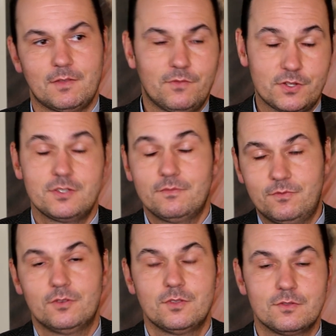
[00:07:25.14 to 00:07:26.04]
właśnie
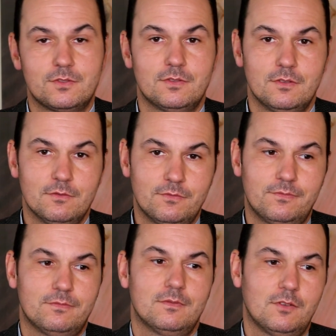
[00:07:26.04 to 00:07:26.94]
wchodząc
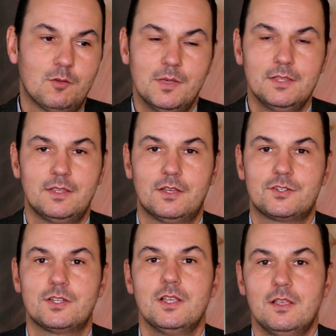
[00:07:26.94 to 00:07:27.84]
w
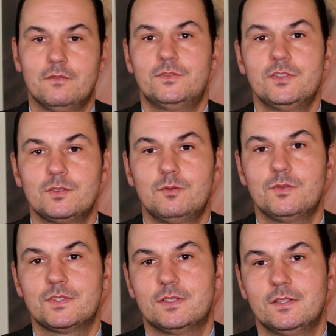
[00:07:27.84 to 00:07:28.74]
komentarz, w
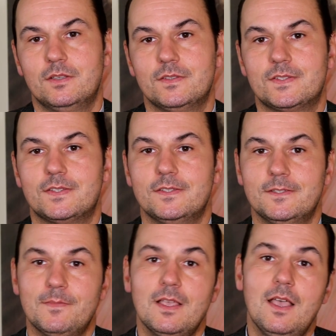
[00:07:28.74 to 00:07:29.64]
dyskurs e,
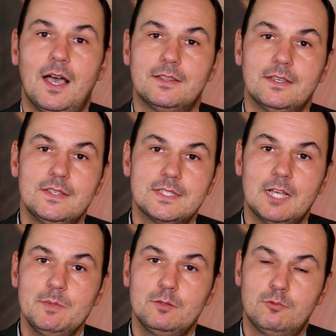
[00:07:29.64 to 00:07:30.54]
z
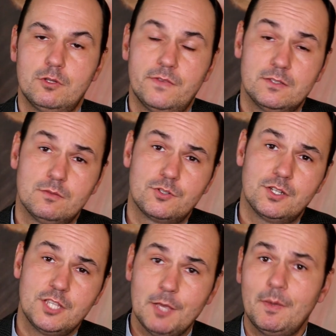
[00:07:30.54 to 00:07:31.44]
ateistami, którzy twierdzą,
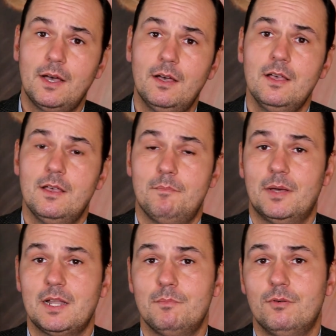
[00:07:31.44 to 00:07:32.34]
że nie ma
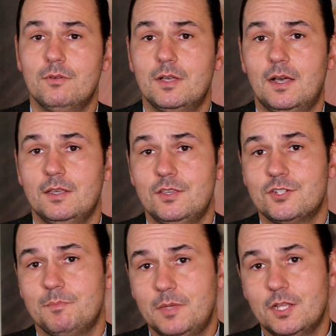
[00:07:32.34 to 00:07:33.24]
Pana Boga i
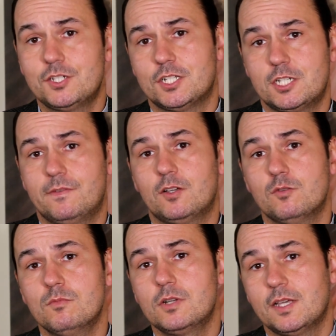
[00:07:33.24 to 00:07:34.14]
że pierwsza żywa
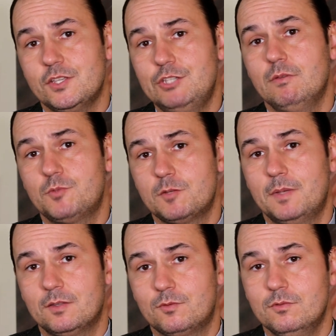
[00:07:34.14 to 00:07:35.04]
komórka jest dziełem
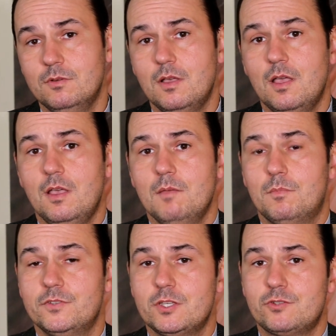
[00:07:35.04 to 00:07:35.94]
przypadku,
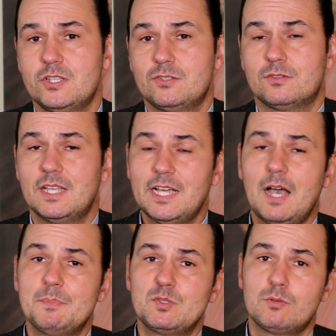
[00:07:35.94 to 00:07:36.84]
powiedział, że jest to tak
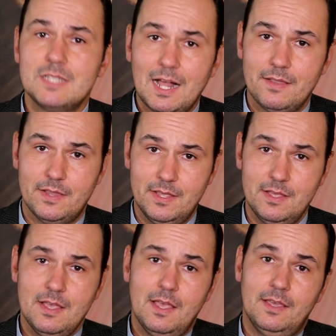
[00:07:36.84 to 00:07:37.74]

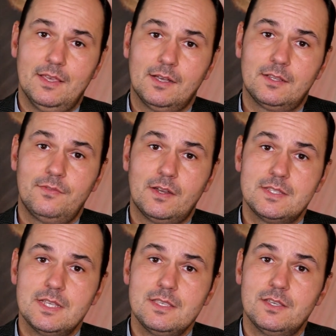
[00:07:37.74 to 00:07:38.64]
absurdalne, jak
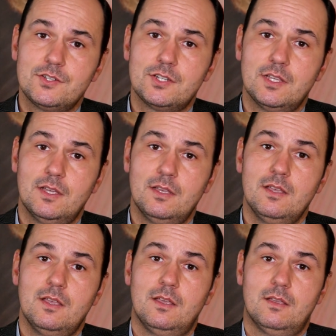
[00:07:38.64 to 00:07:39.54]
twierdzenie, że
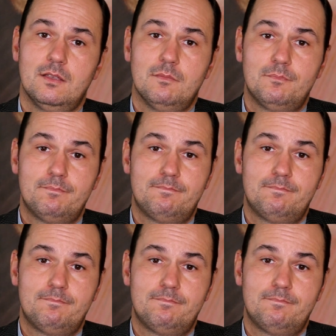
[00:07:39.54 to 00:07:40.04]
e,